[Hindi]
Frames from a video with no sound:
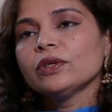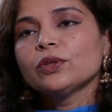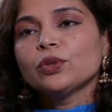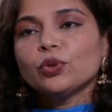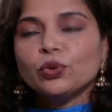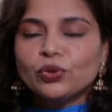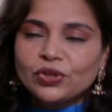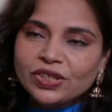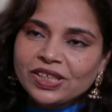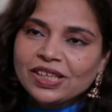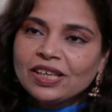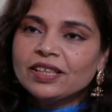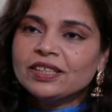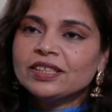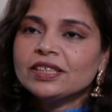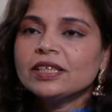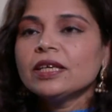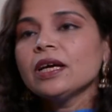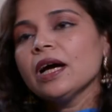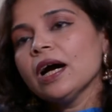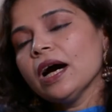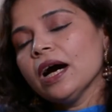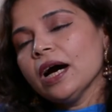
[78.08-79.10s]
सुशीला
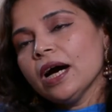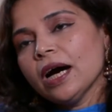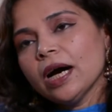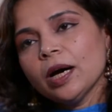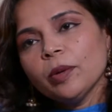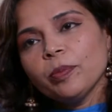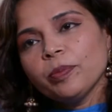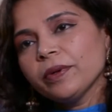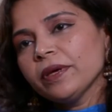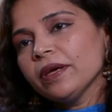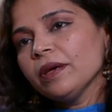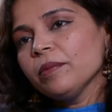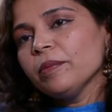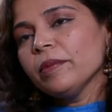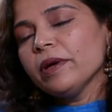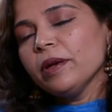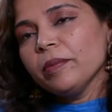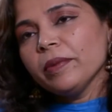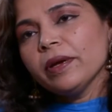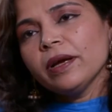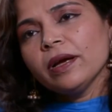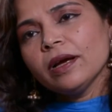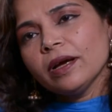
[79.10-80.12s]
जी आपके मन
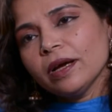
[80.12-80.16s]
में